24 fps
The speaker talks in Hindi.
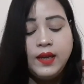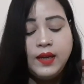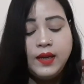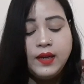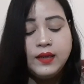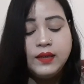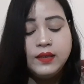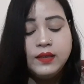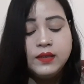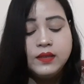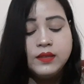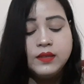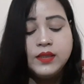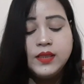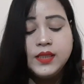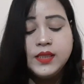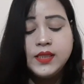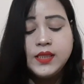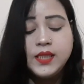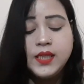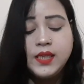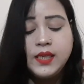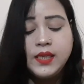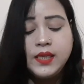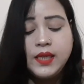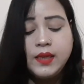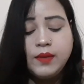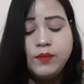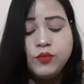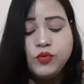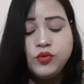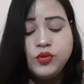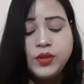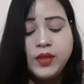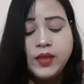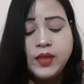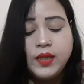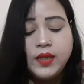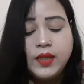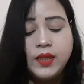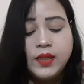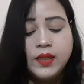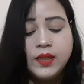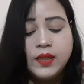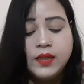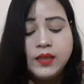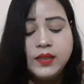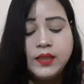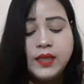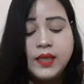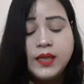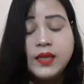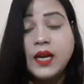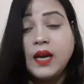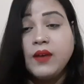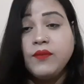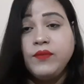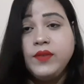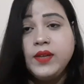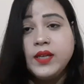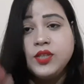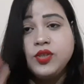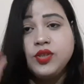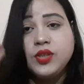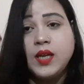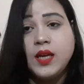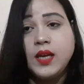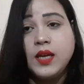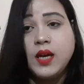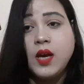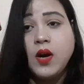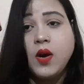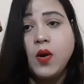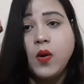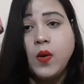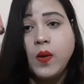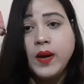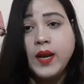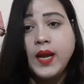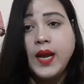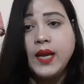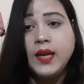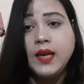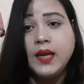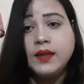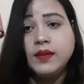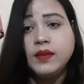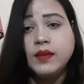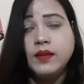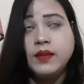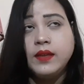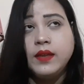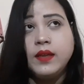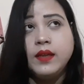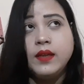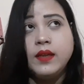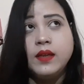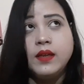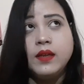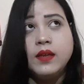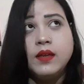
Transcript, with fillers: एंड इसीलिए मुझे ये काफ़ी अच्छा लगा और हाइलाइटर के